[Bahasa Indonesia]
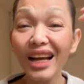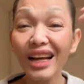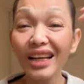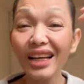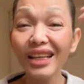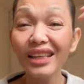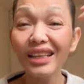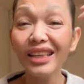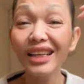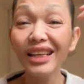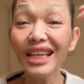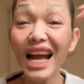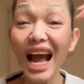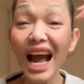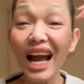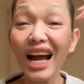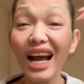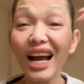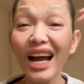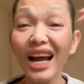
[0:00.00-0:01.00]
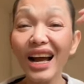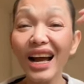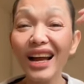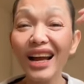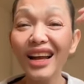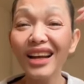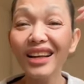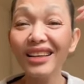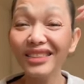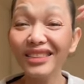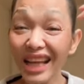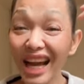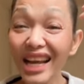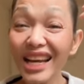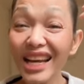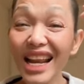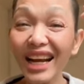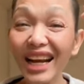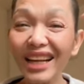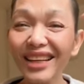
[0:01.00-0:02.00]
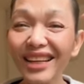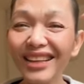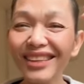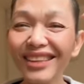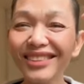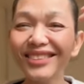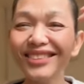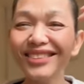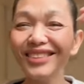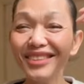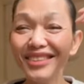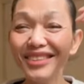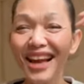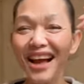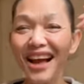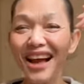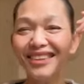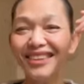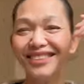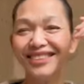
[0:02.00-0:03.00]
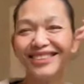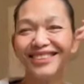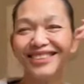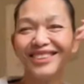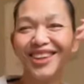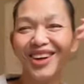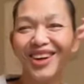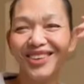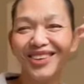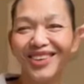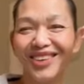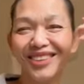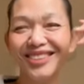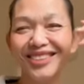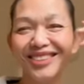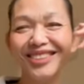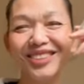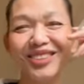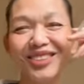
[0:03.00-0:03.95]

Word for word: Iya. Di Thailand. Iya. Ya Allah, cucuk